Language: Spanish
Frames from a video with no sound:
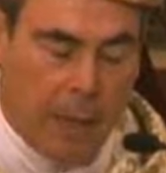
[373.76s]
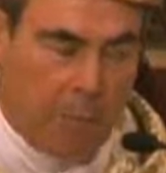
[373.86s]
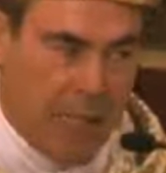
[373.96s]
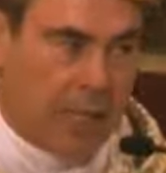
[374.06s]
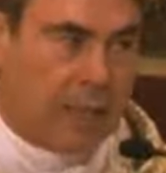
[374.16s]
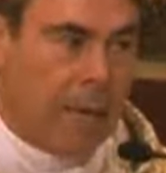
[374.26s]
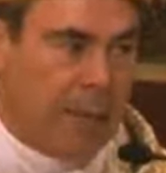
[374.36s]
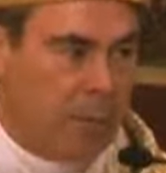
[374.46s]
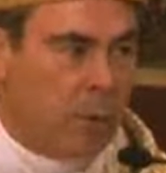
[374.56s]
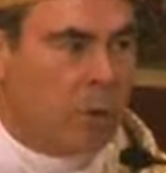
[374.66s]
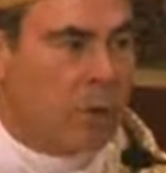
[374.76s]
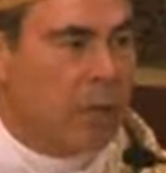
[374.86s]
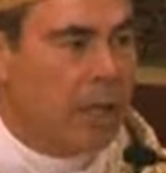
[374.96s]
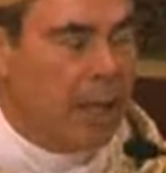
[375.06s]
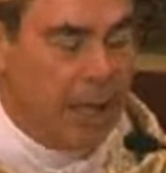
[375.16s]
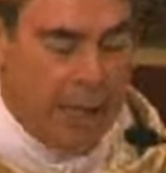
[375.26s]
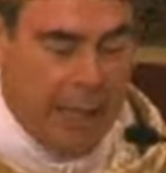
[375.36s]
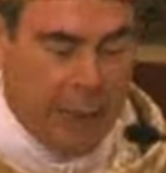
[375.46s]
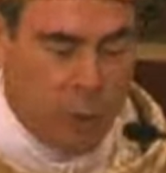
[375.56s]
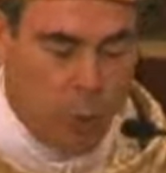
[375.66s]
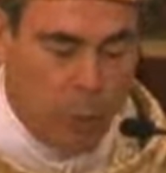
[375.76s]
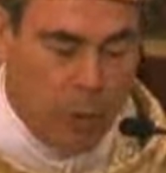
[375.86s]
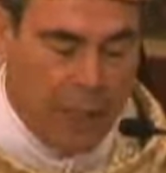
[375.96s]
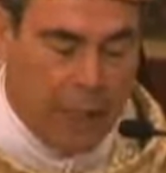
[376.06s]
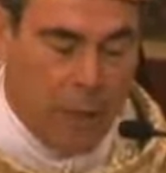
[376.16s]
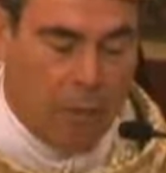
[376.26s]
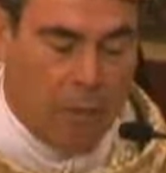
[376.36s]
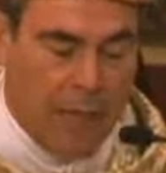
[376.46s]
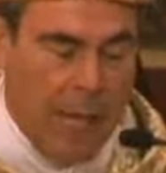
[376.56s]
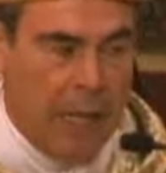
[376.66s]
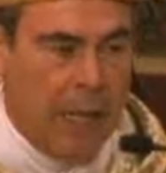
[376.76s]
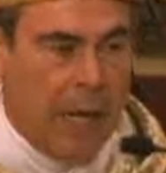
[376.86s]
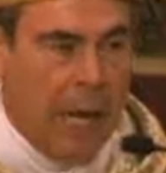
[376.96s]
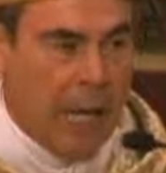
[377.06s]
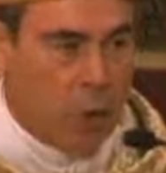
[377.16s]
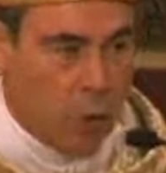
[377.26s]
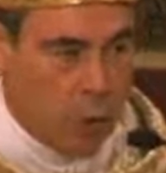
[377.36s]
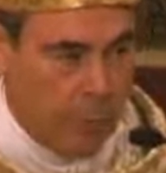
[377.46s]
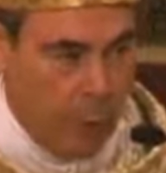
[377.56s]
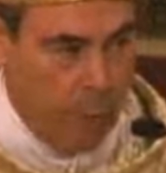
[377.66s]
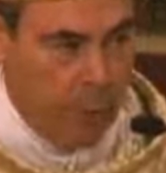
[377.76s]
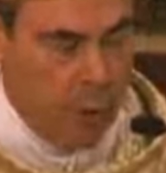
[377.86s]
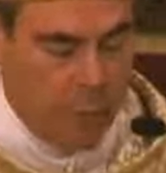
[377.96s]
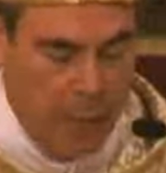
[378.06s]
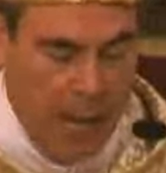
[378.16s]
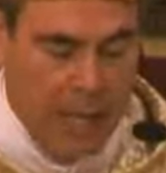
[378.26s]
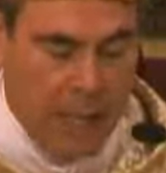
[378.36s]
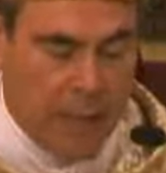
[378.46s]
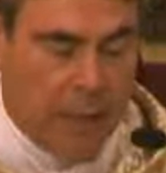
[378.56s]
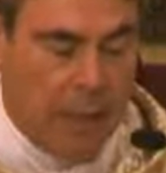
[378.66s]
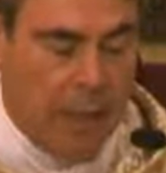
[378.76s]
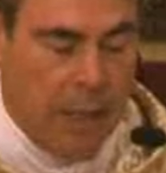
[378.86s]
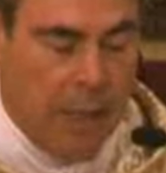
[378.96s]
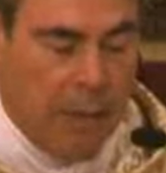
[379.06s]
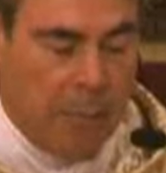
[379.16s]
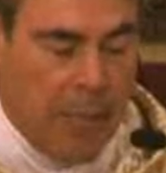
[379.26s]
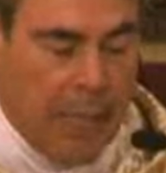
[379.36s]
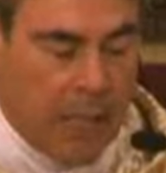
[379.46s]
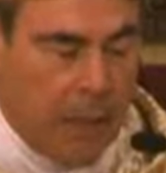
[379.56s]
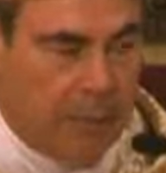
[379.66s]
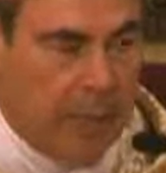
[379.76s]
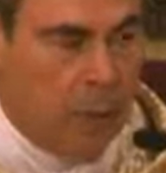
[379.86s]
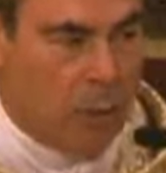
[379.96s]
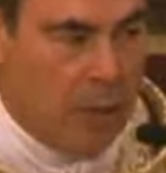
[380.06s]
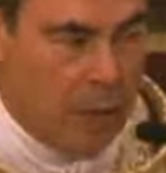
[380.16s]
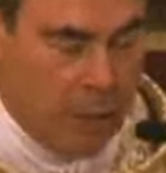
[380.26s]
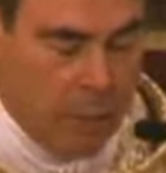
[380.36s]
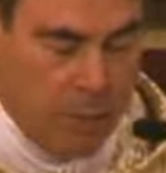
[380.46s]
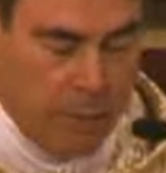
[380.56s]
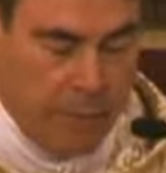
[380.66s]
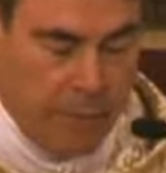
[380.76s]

Bien sabemos que tuvo que renunciar a sus propios planes para aceptarlos de Dios.